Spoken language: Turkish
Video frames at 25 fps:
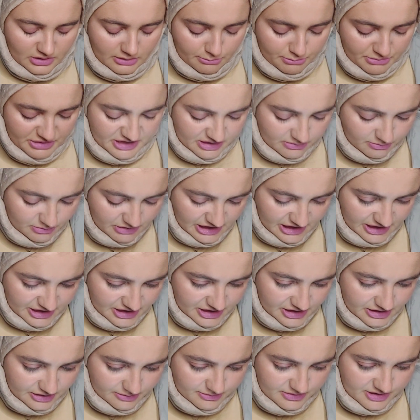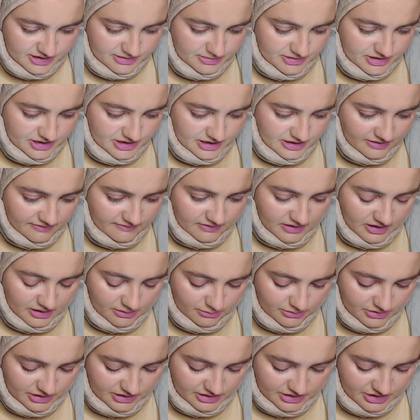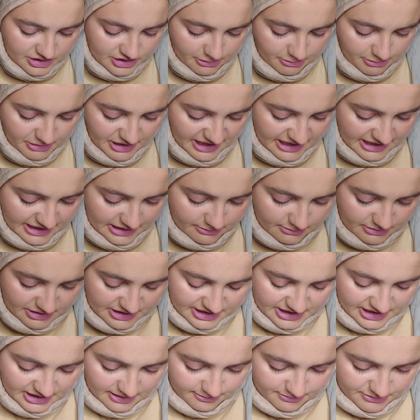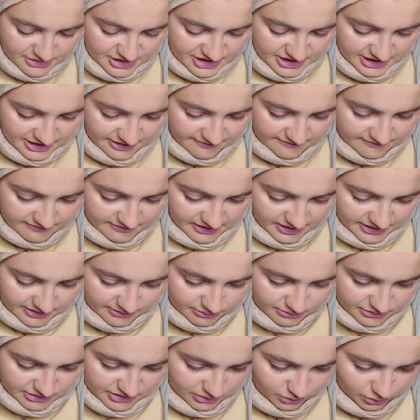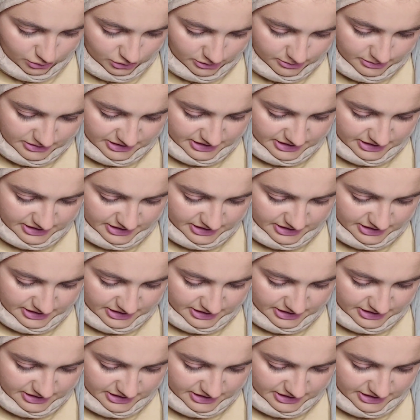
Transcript: bizim geçtiğimiz bir şey var mı ya da işte beğenebileceğim bir şey var mı ona